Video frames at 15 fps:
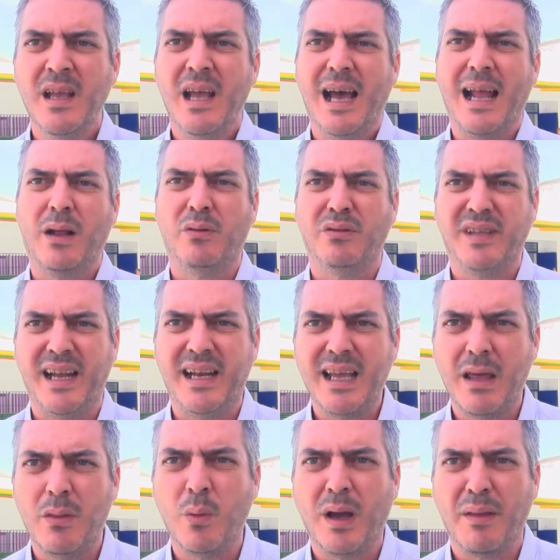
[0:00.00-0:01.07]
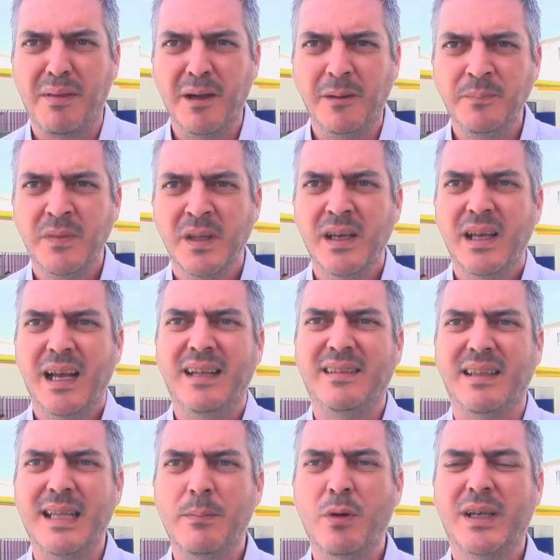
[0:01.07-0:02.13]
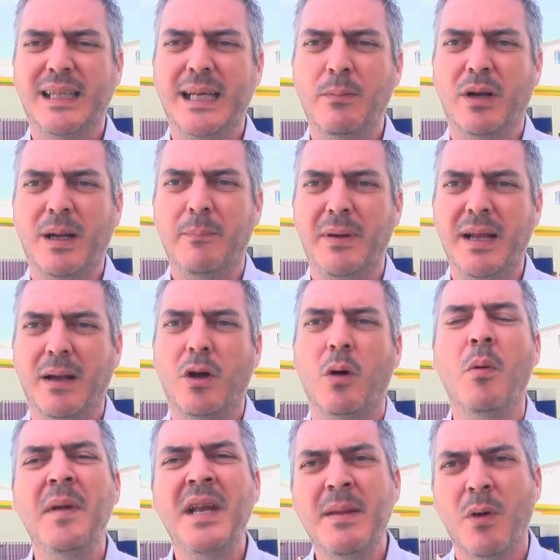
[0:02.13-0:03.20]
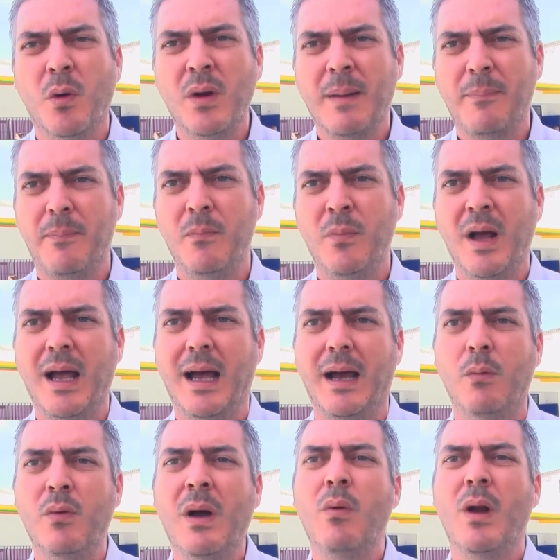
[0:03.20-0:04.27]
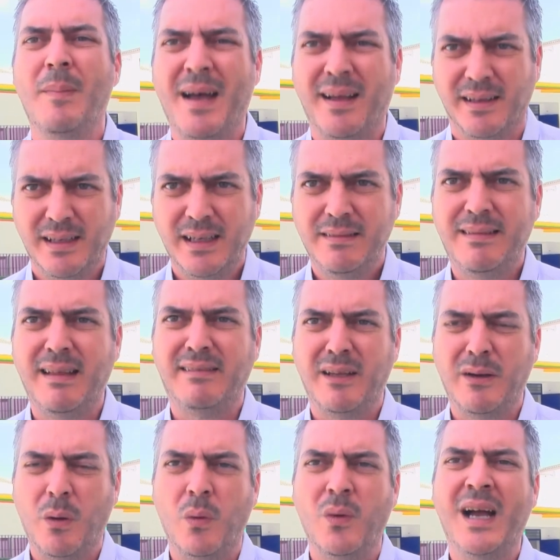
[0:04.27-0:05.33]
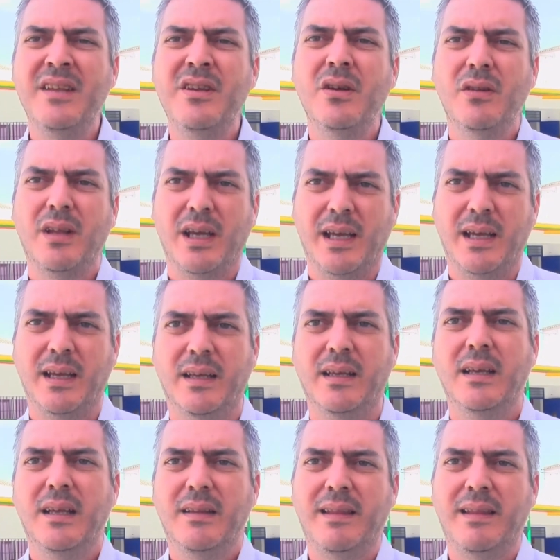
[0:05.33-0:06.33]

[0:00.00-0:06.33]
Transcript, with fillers: a la Consejería de Educación, entendemos que tenemos que ampliar como mínimo un aula más de 0 a 1 año, de,